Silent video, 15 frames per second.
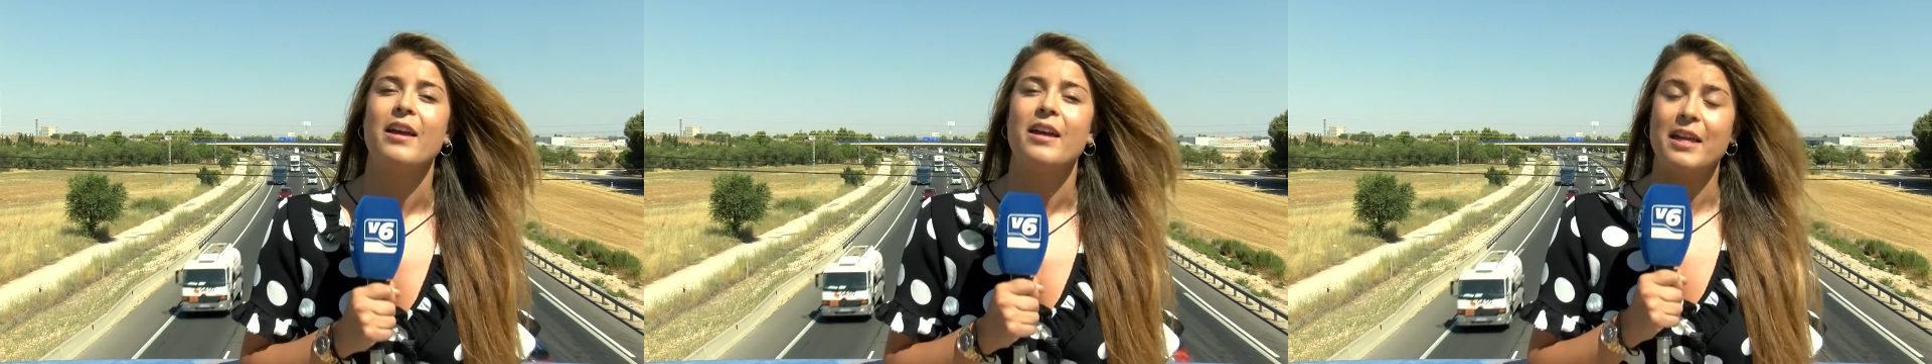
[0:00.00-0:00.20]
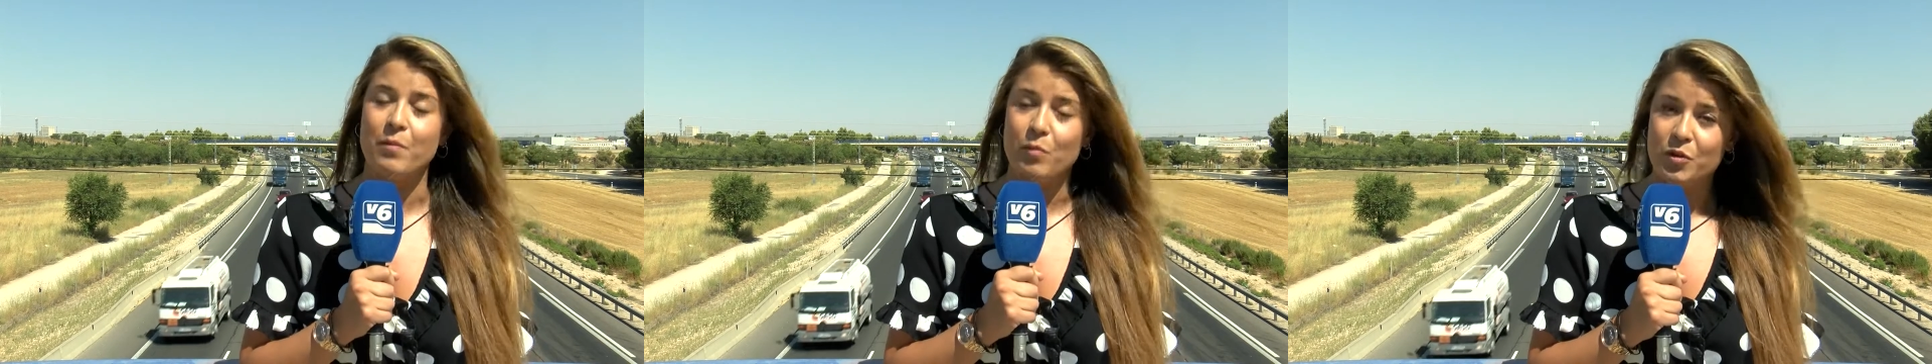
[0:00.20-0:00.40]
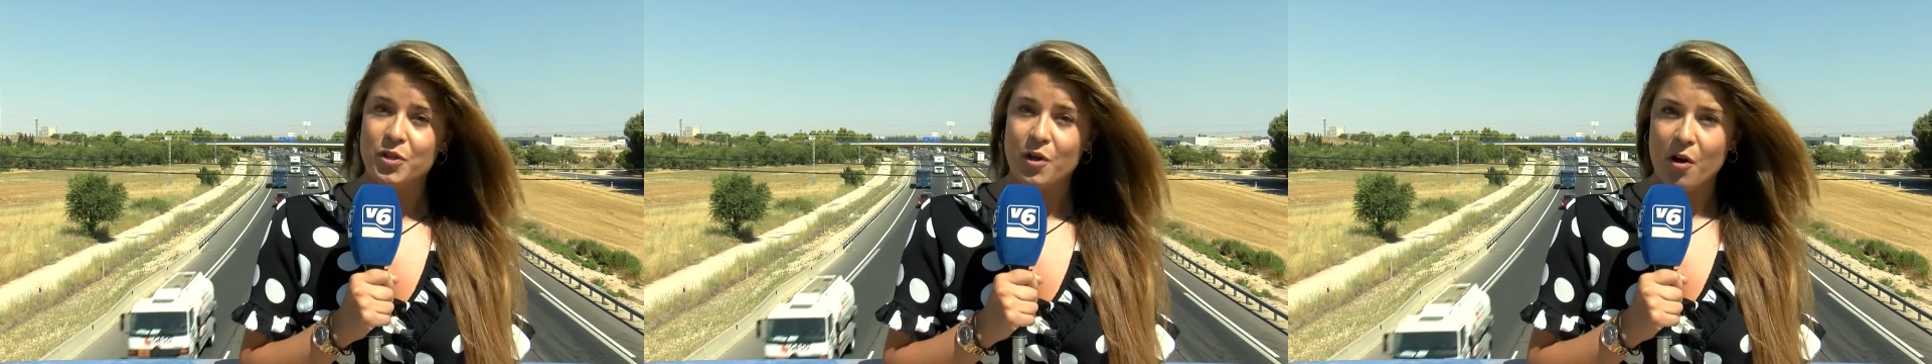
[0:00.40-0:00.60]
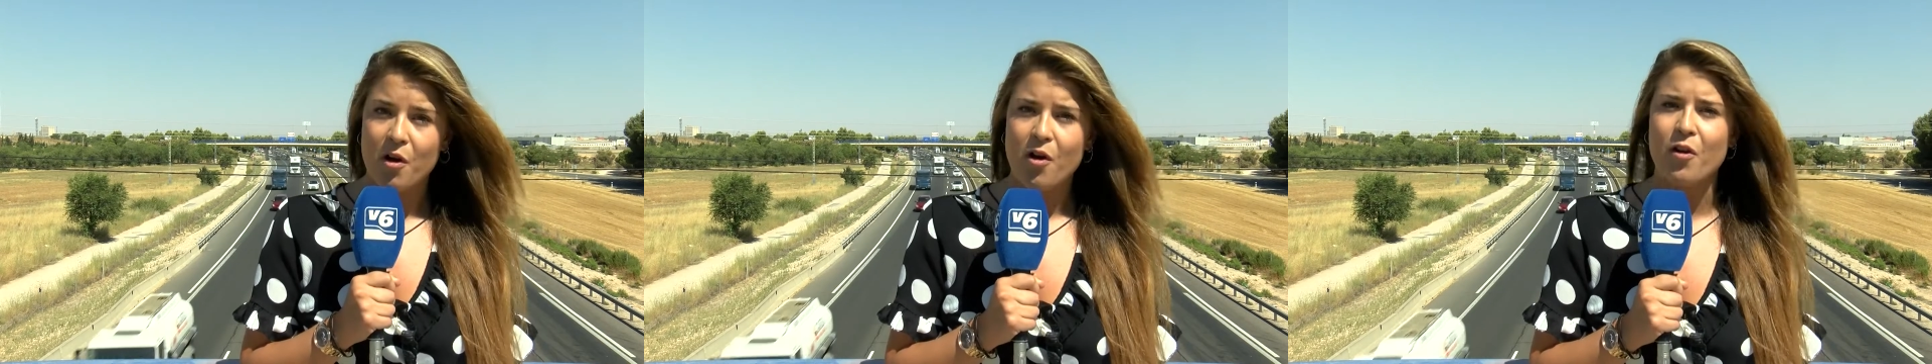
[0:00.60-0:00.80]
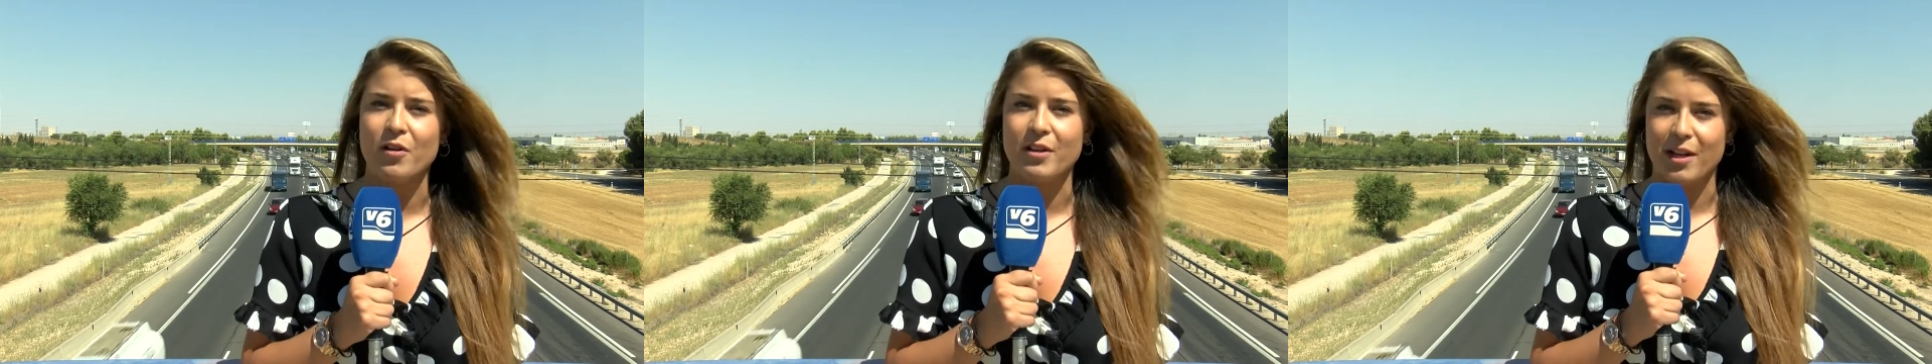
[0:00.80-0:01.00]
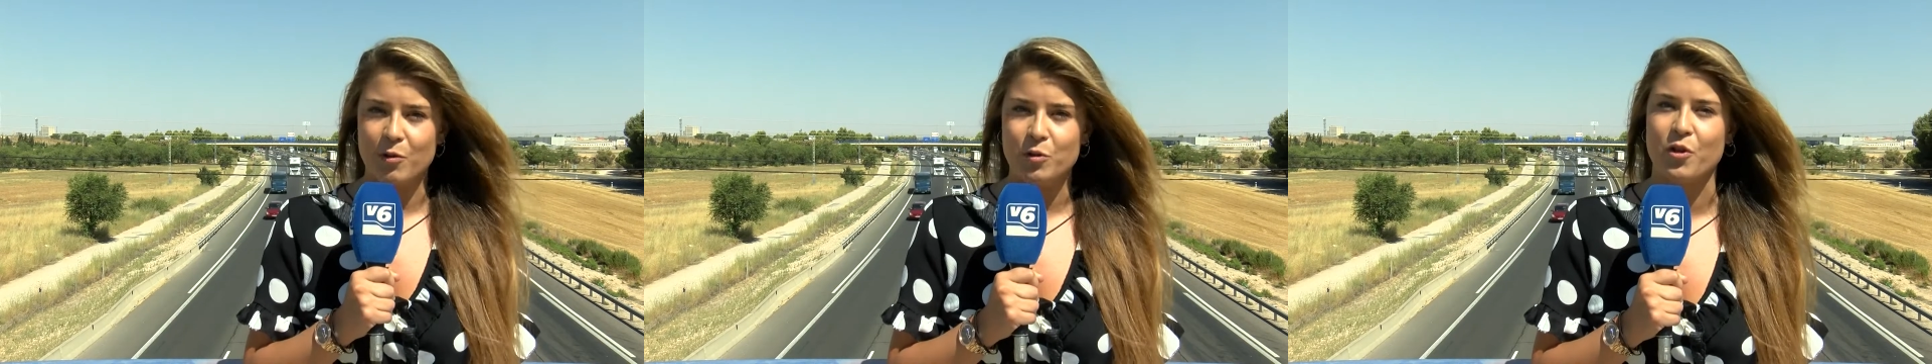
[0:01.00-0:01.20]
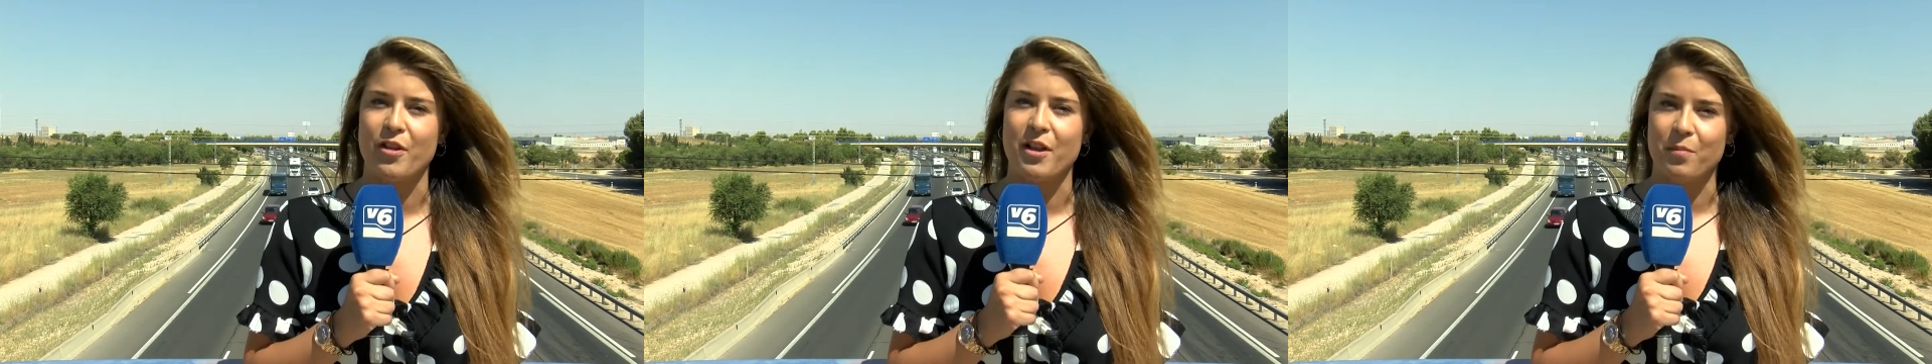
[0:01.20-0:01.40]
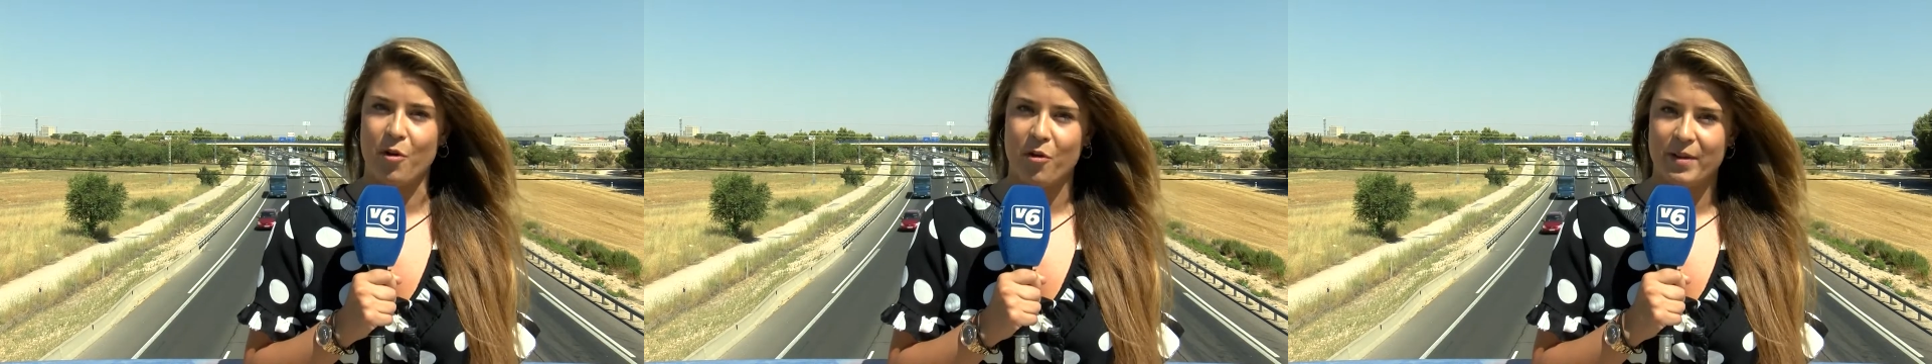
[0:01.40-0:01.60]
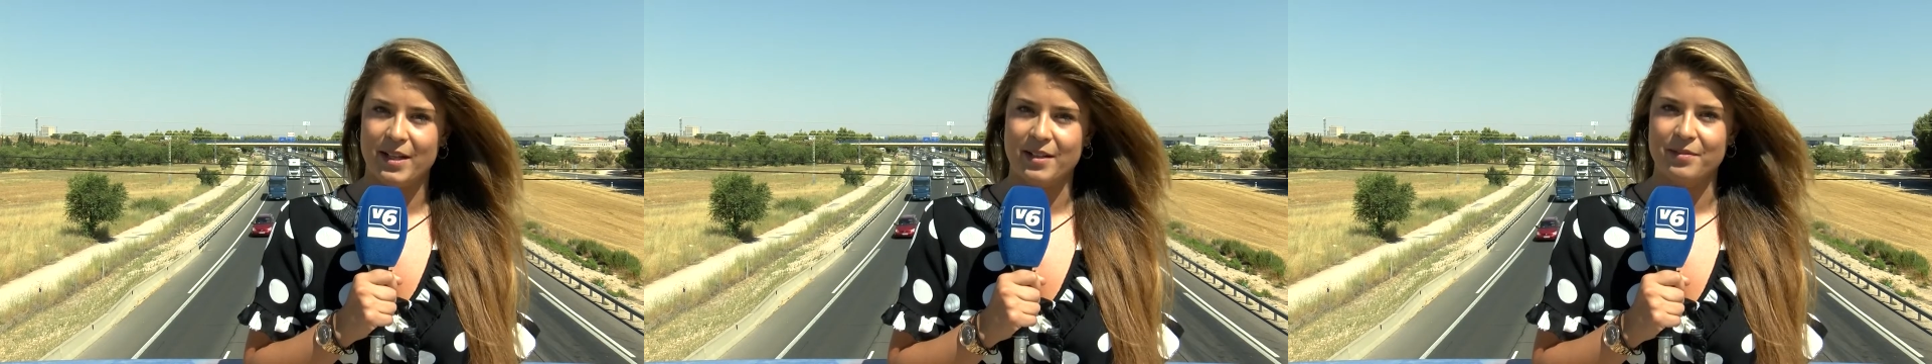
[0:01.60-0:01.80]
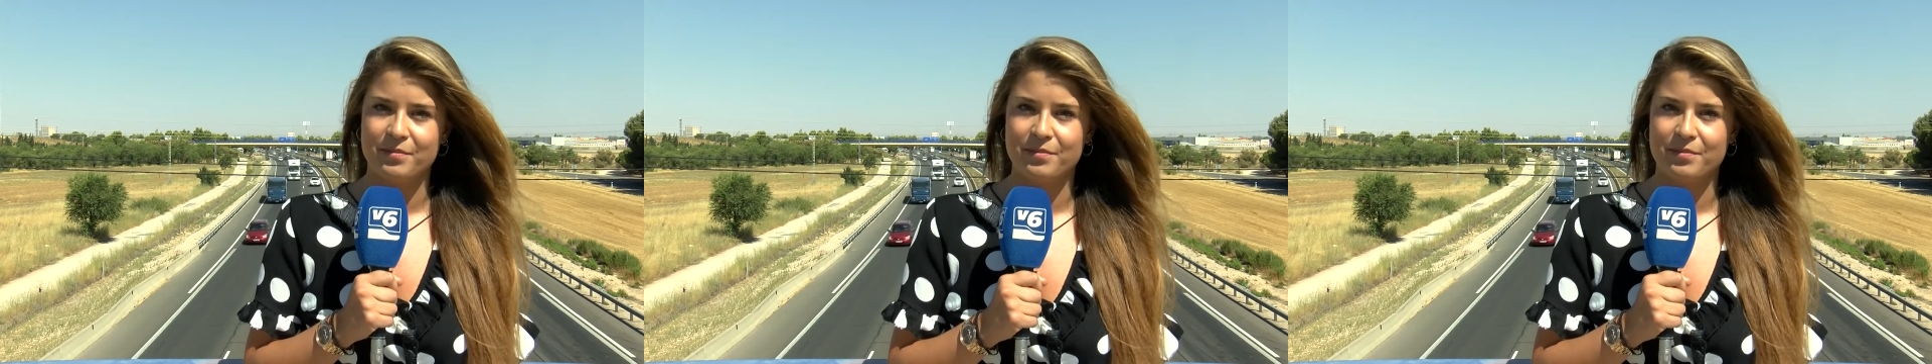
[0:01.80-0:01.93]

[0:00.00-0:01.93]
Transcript: y mucho ojo con el uso del móvil.